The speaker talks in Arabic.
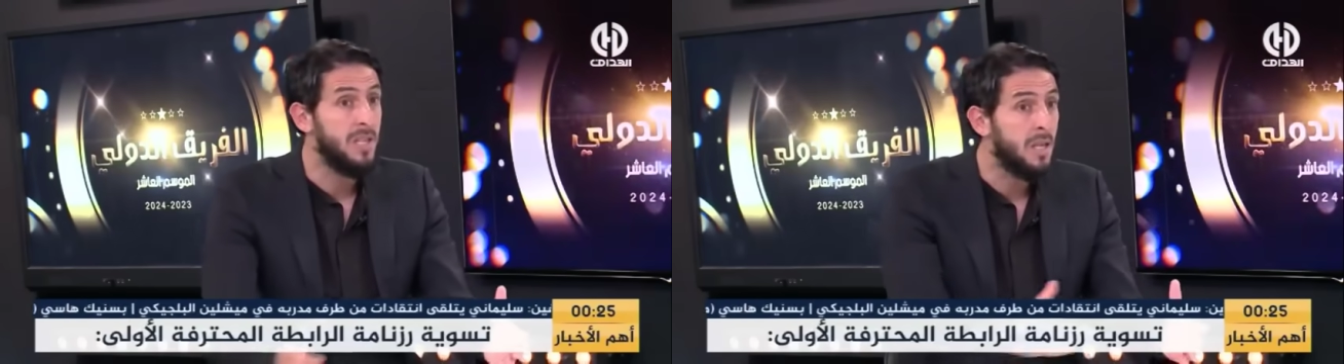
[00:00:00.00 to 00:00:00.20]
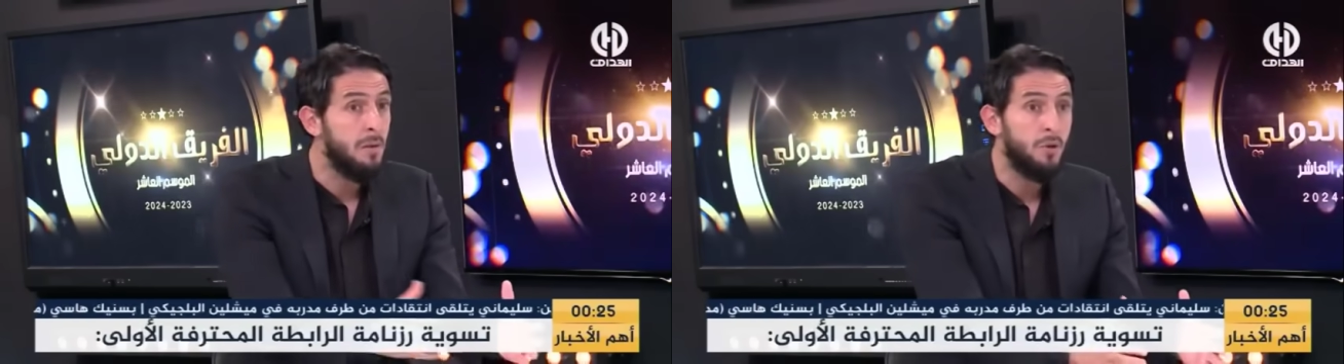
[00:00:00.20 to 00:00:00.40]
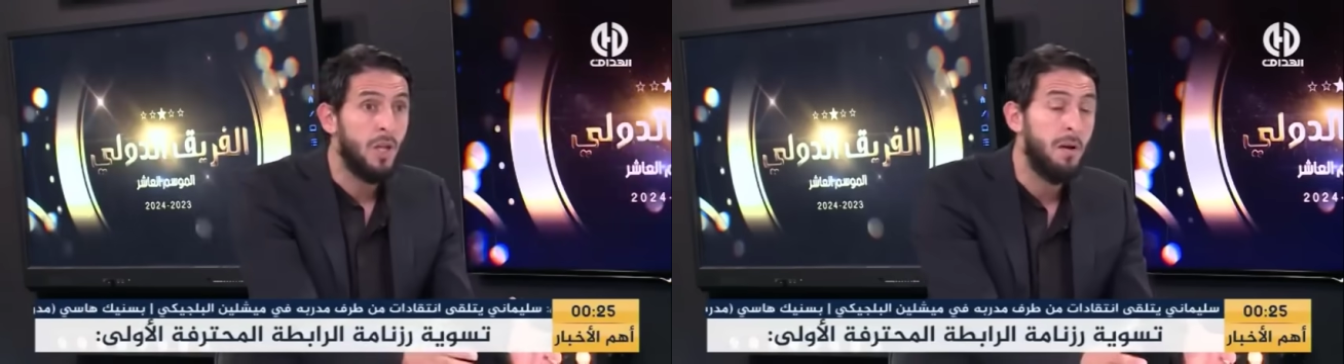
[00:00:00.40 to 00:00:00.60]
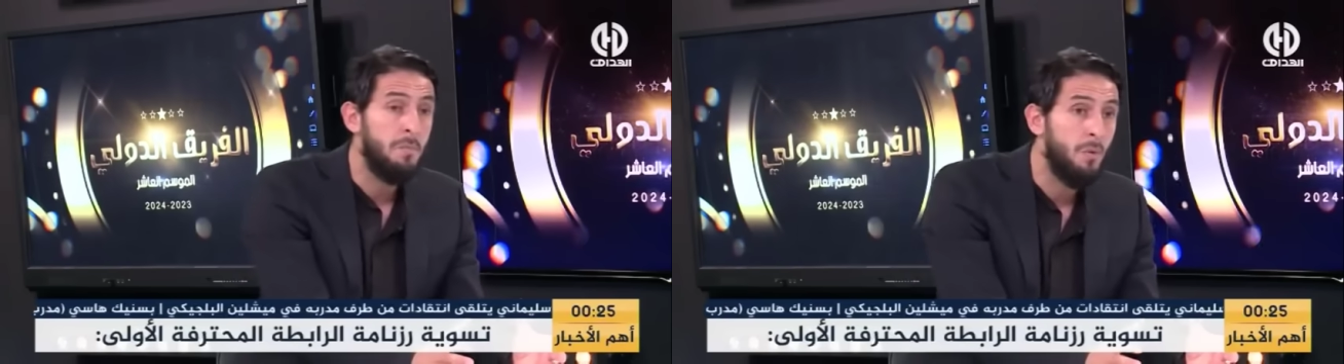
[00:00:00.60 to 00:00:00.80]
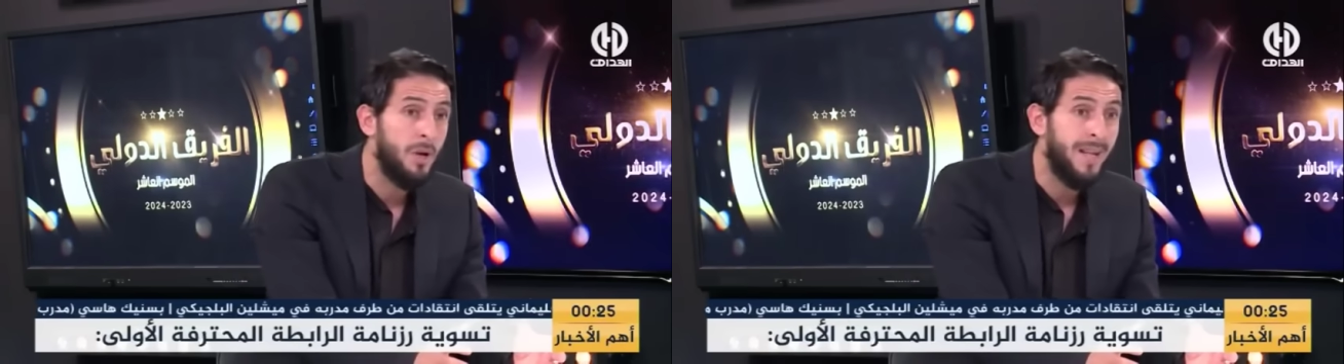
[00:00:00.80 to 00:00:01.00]
ليس
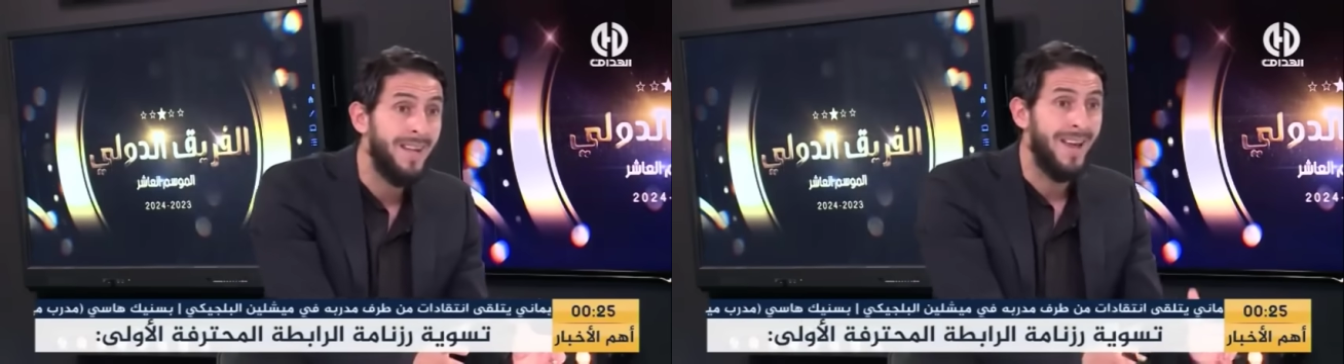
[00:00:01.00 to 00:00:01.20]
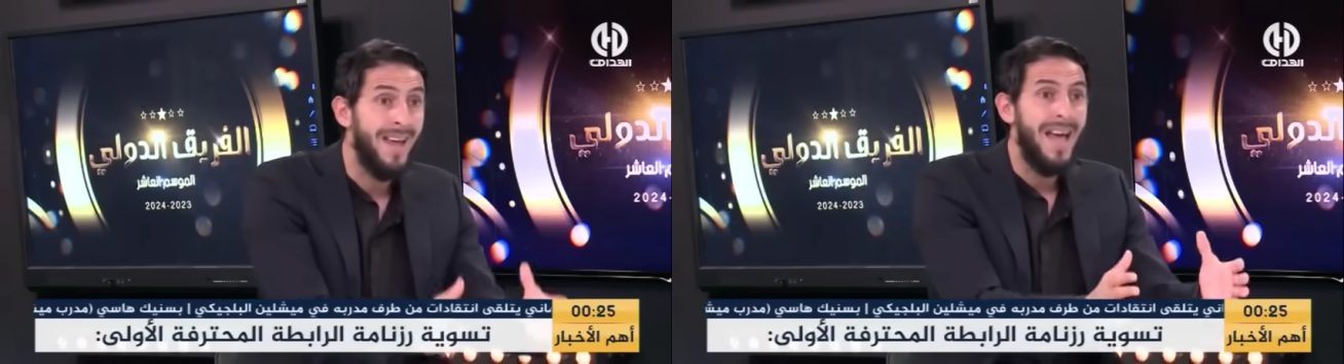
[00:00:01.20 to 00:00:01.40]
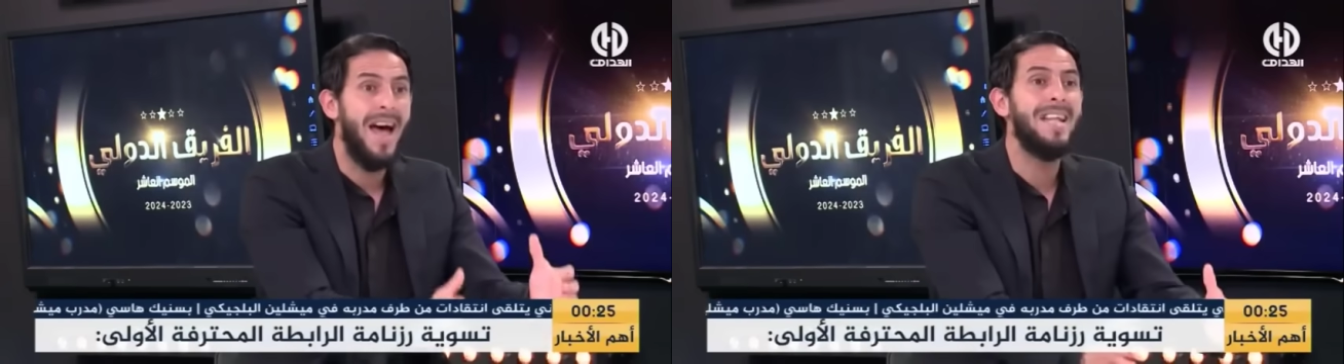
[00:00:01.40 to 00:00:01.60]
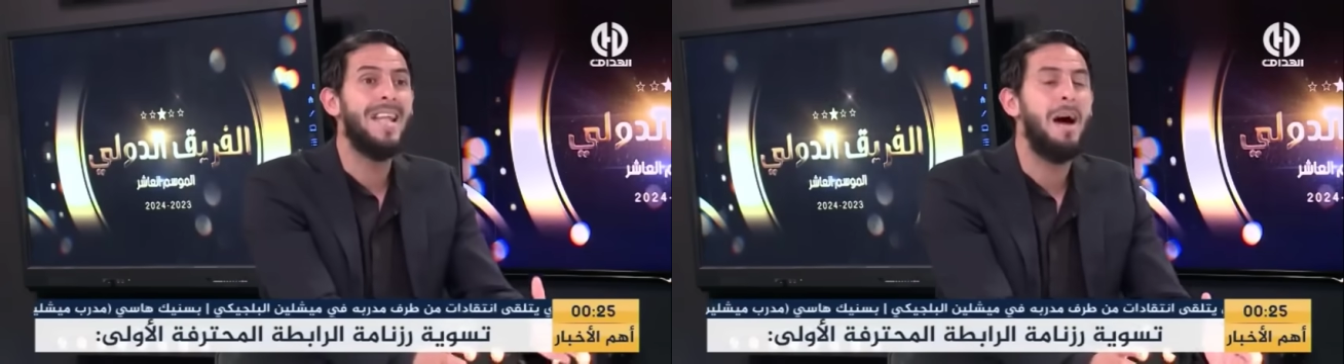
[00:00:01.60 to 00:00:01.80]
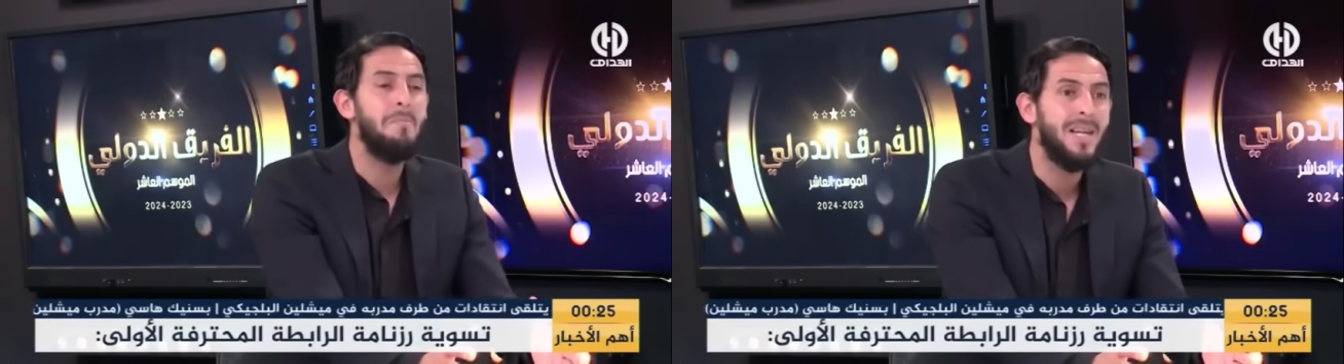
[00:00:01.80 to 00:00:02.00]
المنتخب الوطني
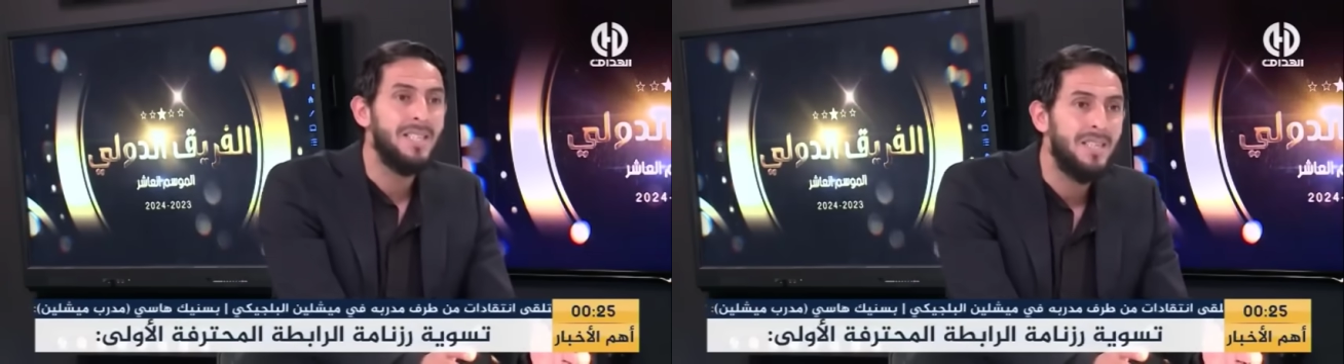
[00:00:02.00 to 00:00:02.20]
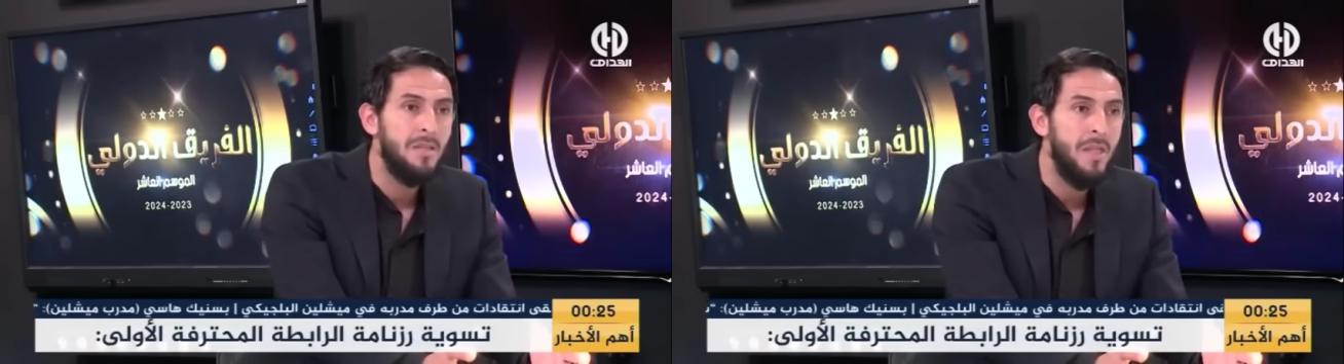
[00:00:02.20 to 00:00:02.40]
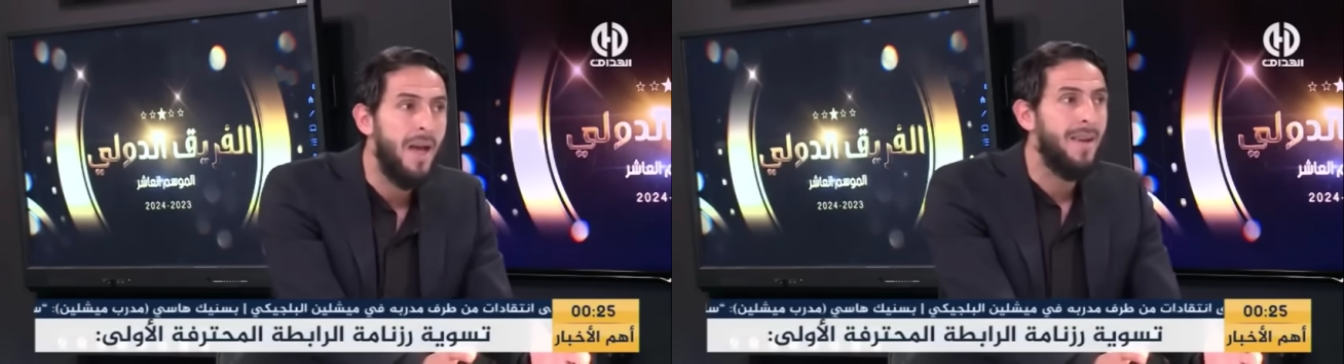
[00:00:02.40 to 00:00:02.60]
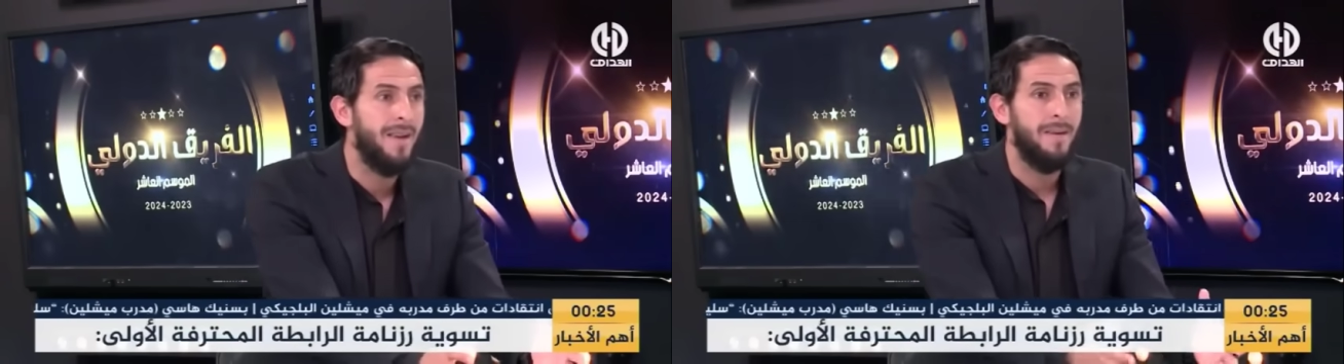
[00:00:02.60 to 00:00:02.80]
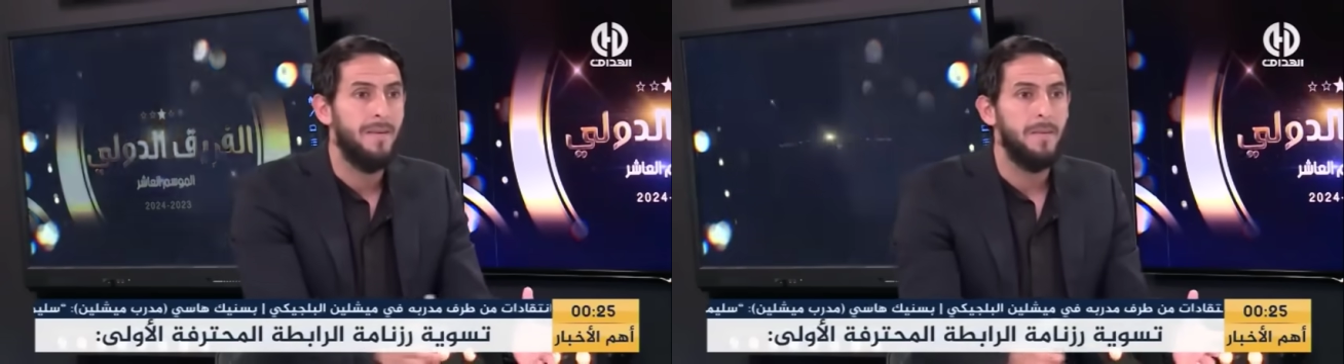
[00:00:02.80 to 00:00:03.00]
هذا امر استثنائي دعنا
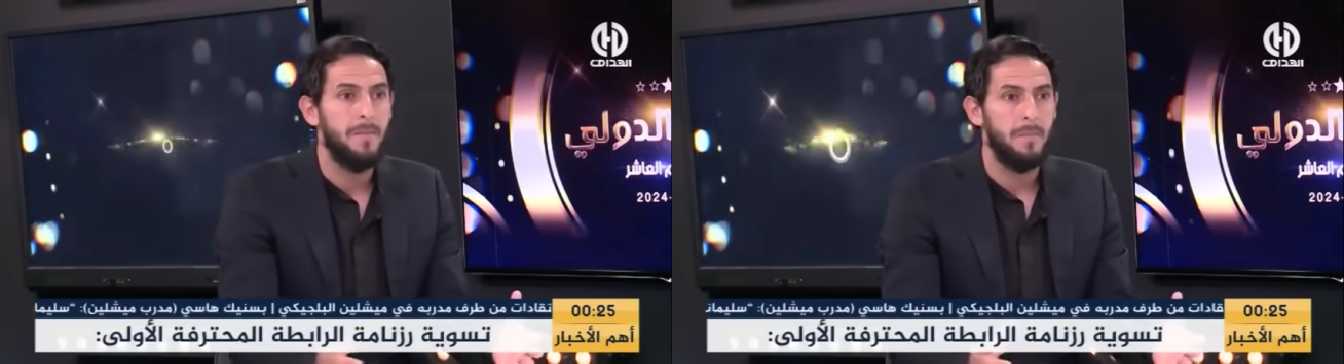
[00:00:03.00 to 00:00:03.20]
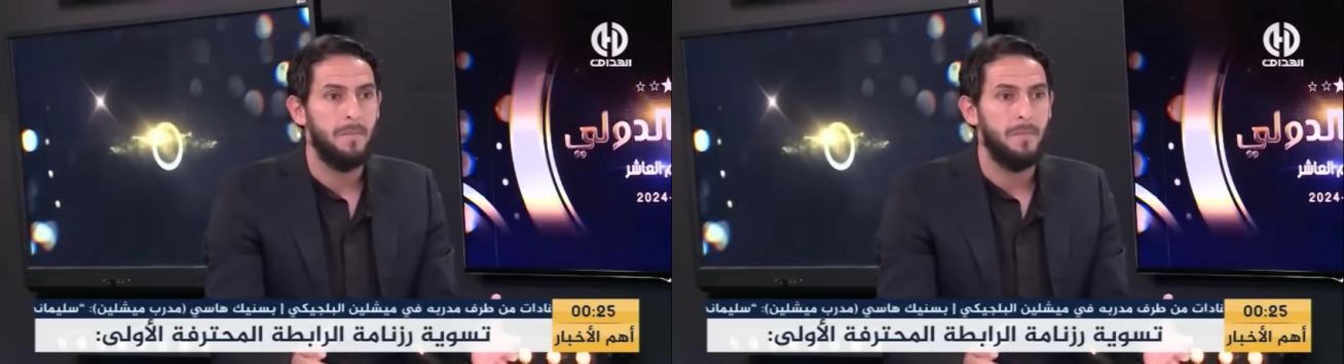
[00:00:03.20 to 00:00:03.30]
نتفق